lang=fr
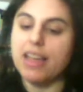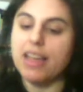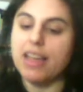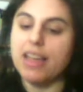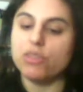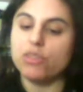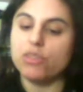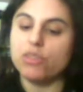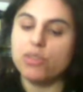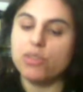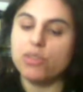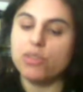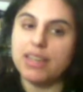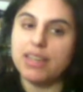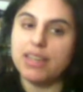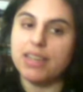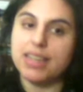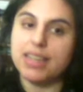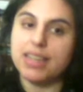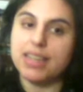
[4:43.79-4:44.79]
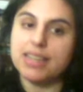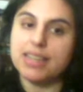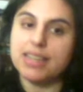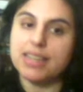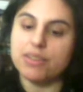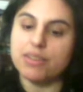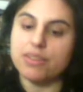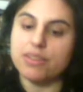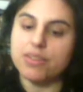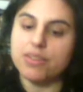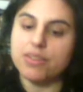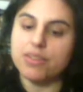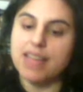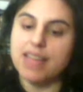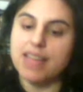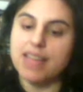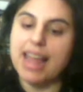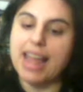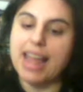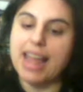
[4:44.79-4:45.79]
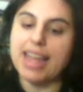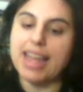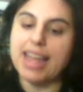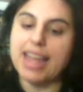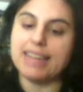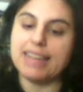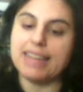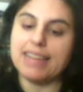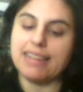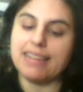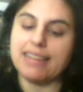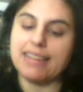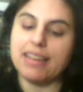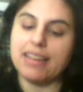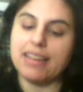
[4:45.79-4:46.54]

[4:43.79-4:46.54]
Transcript: donné naissance à la réalité